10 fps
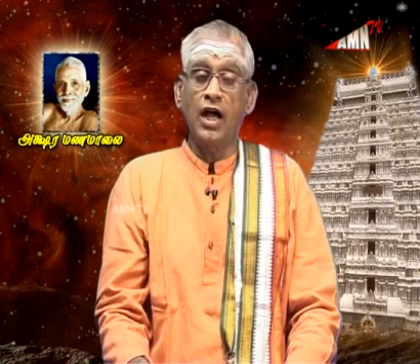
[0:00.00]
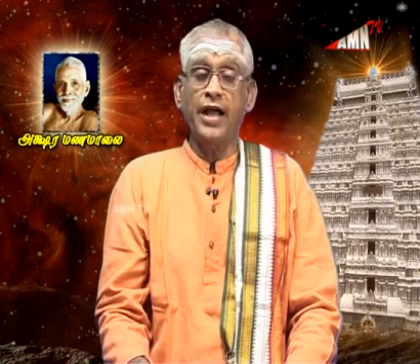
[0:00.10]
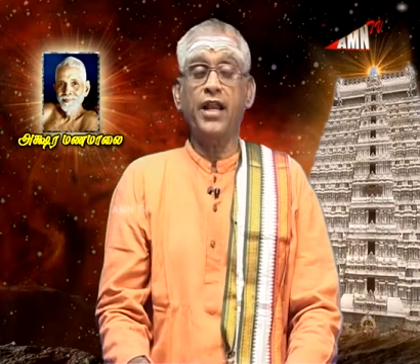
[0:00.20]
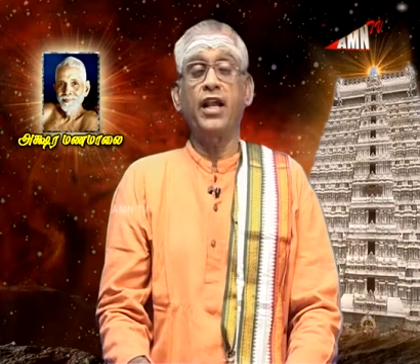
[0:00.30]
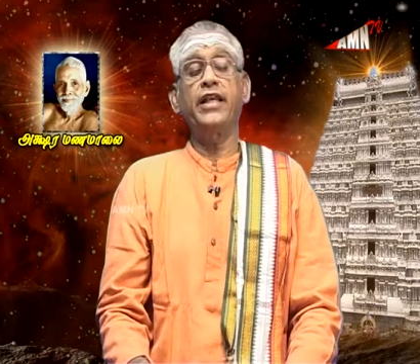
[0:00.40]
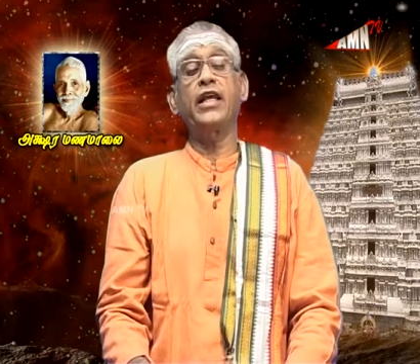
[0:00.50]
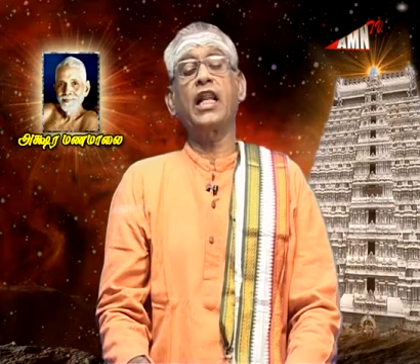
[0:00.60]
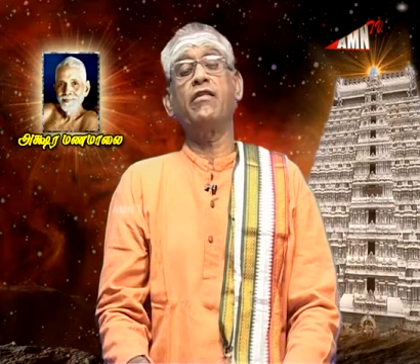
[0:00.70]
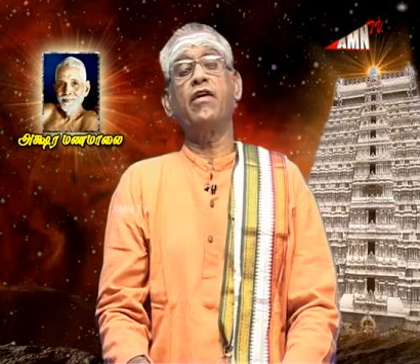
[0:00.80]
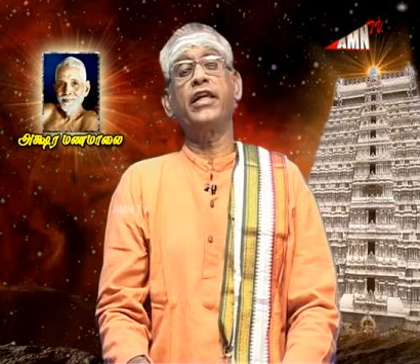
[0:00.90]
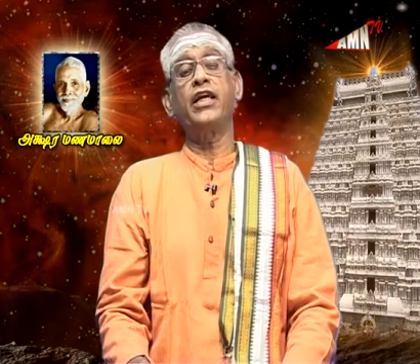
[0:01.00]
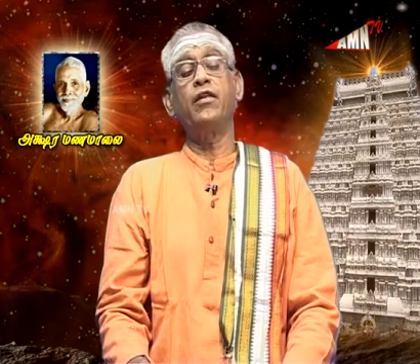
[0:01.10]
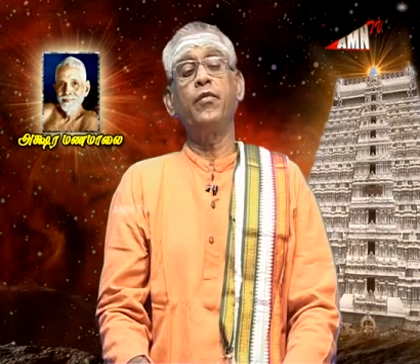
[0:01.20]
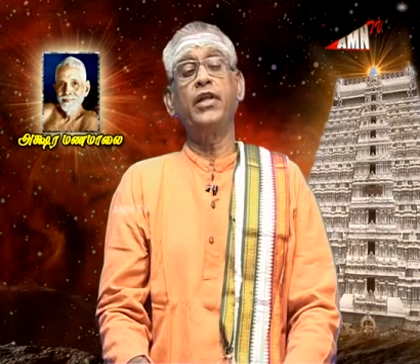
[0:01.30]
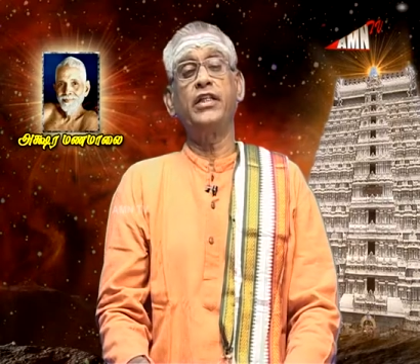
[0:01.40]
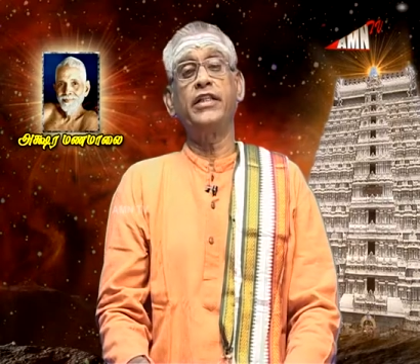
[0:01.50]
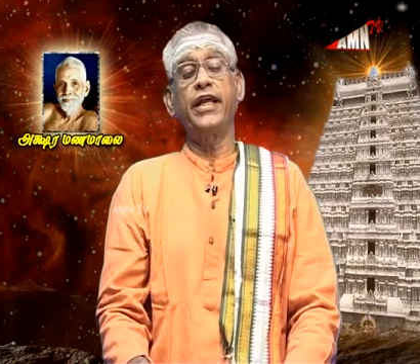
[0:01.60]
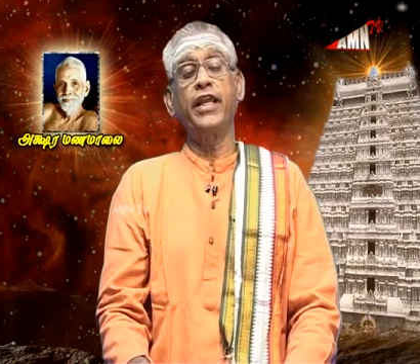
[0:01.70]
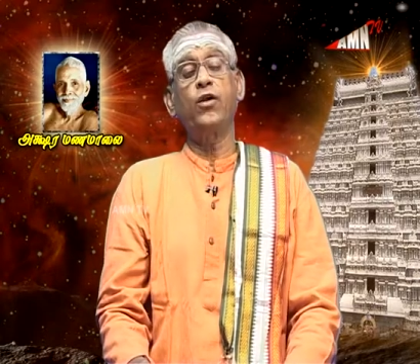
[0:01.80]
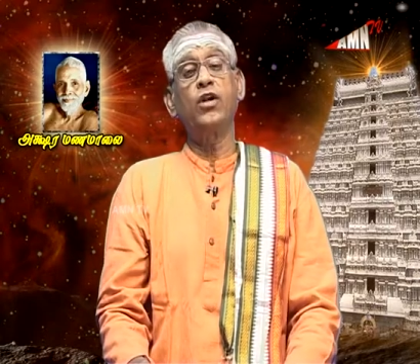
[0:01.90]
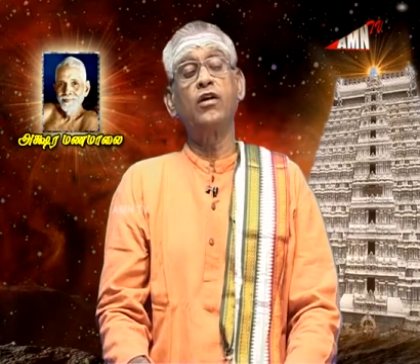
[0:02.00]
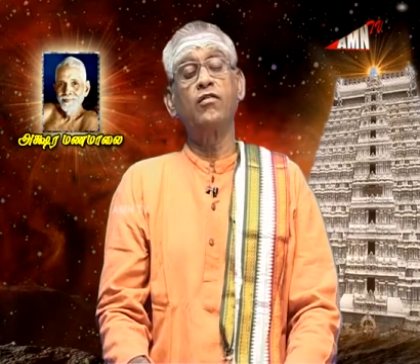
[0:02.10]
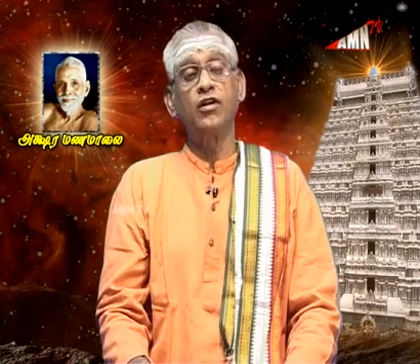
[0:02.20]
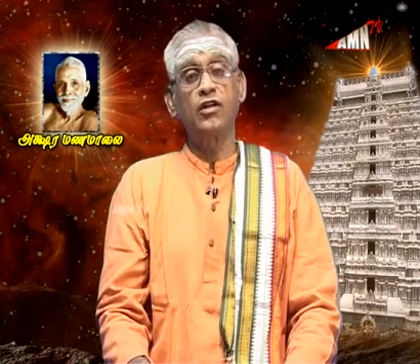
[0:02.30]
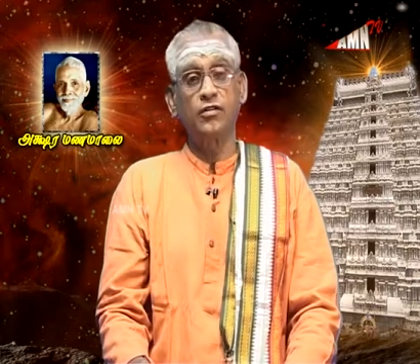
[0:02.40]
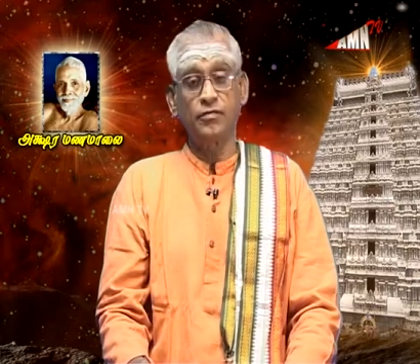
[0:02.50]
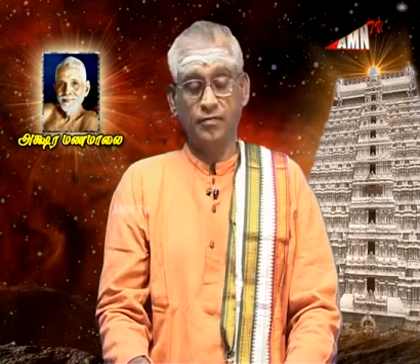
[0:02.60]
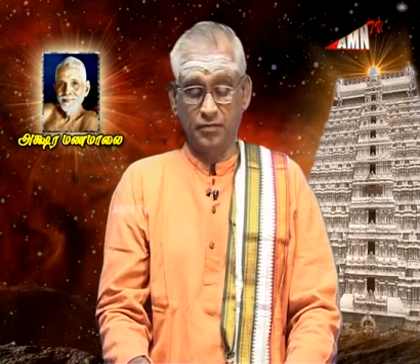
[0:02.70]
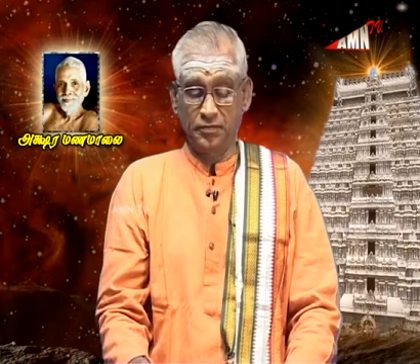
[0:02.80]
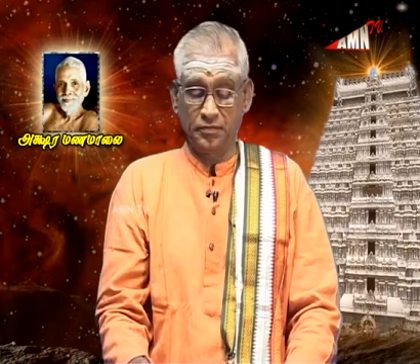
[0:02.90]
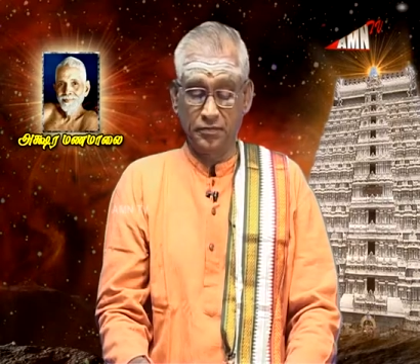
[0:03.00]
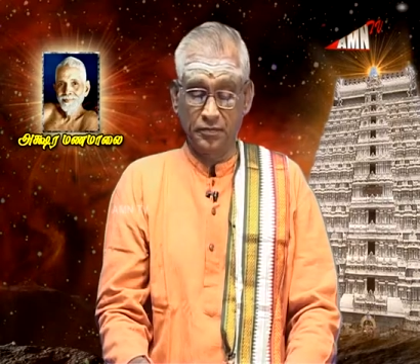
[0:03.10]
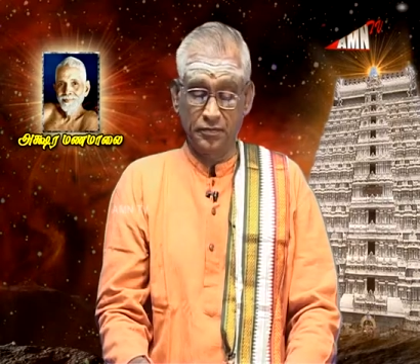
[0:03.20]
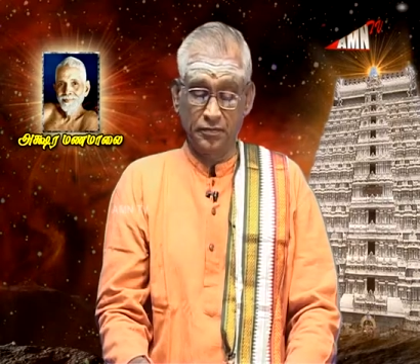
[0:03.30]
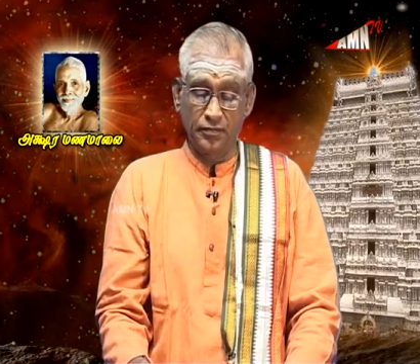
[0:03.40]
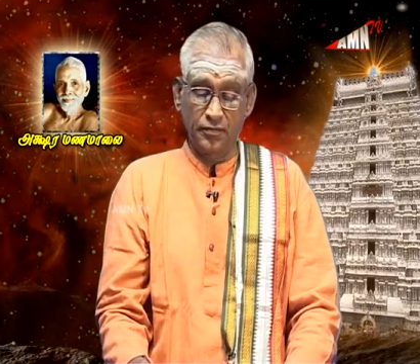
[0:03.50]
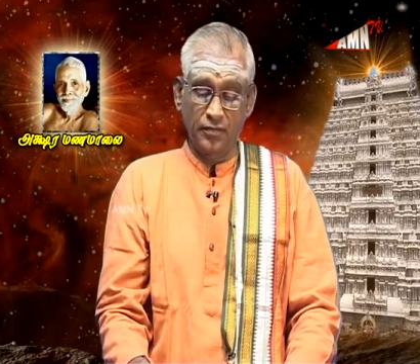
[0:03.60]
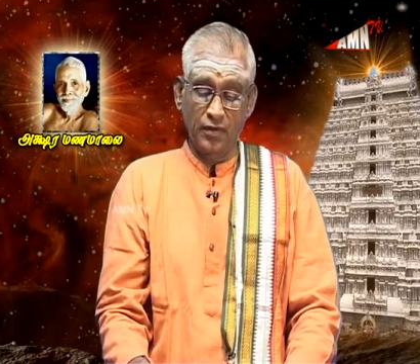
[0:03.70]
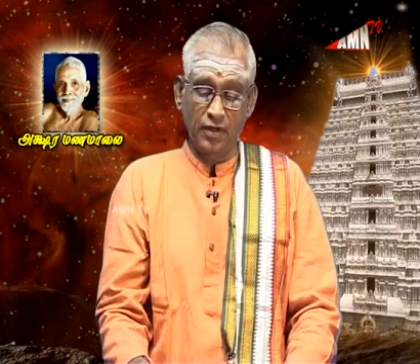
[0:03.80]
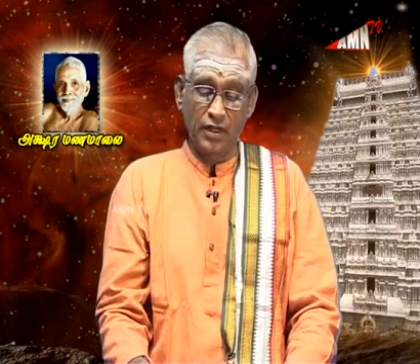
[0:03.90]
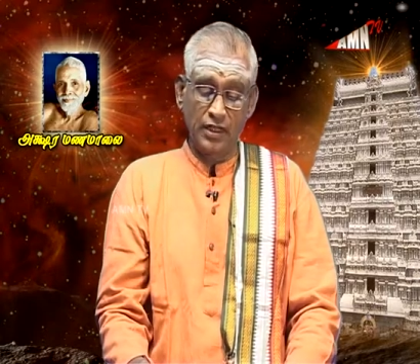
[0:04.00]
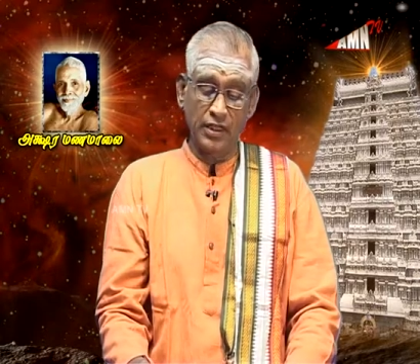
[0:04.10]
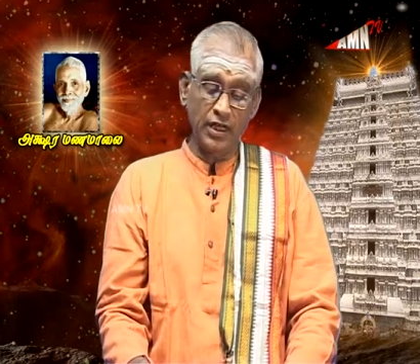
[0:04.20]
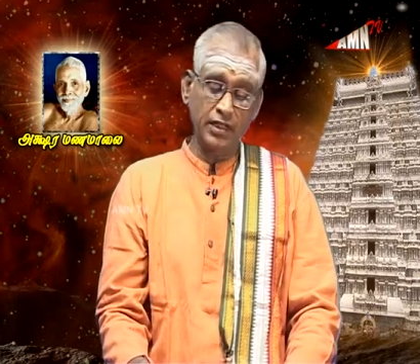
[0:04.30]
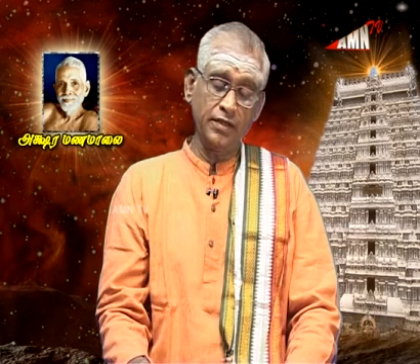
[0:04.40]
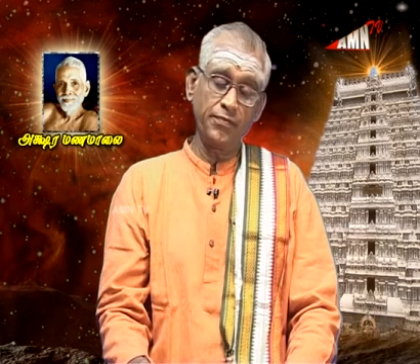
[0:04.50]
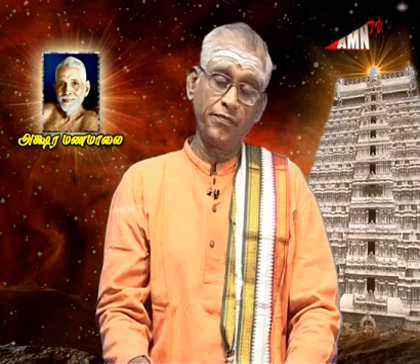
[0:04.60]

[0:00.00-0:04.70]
அதனால இறைவா என் மீது தயை கொள்ள வேண்டும் அதாவது